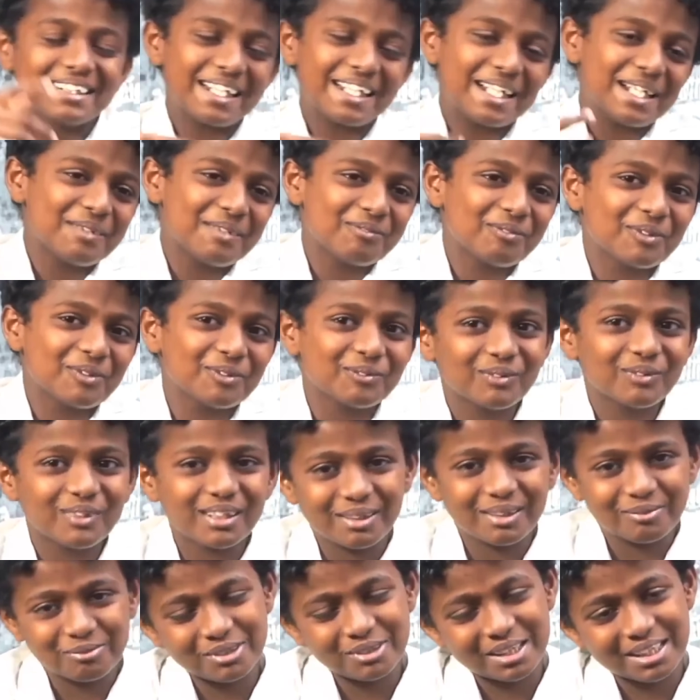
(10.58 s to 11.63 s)
நான் என்ன
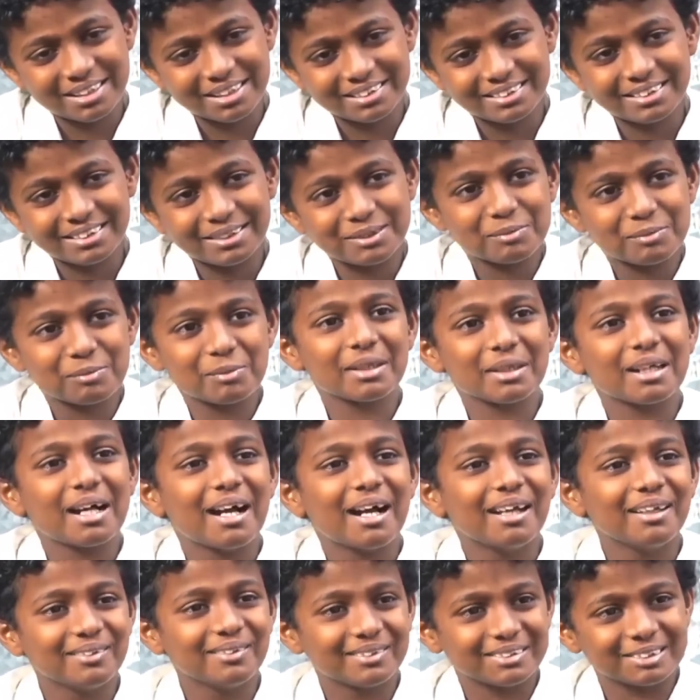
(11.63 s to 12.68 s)
பண்ணுவேன் அப்படியே அடிச்சிட்டு இருப்பேன்
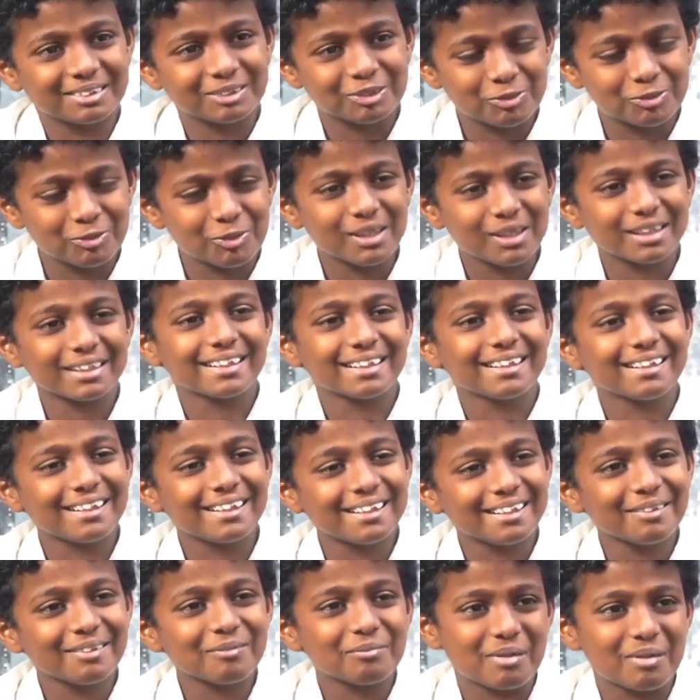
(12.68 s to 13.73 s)
ஆயம் வந்துட்டு வாங்க
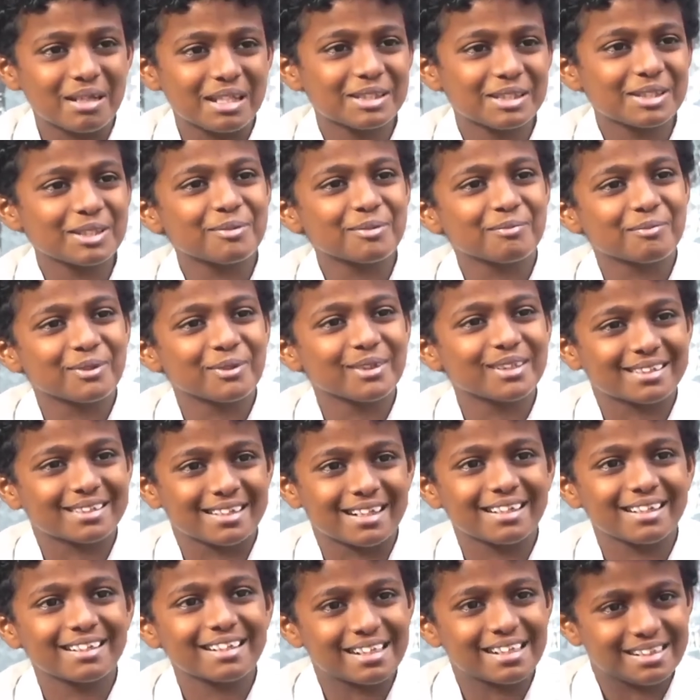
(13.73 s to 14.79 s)
என்னடா பைத்தியம் போல்
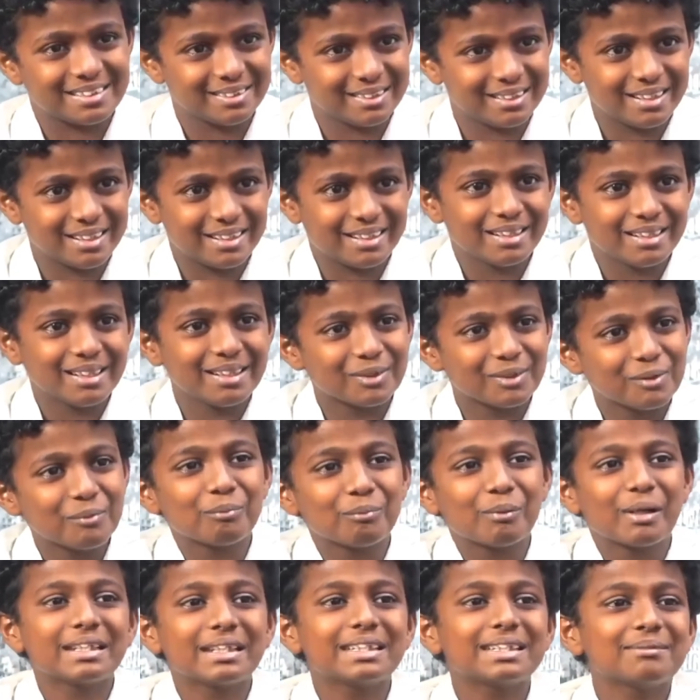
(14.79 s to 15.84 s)
தலையில் அடிச்சிட்டு இருக்கேன்
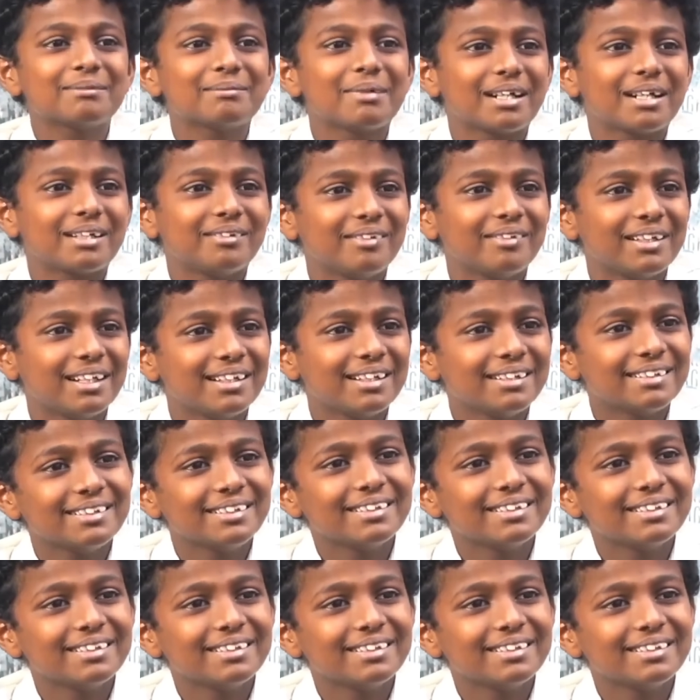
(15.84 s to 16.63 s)
இன்னும் பைத்தியம் ஆடுவேன்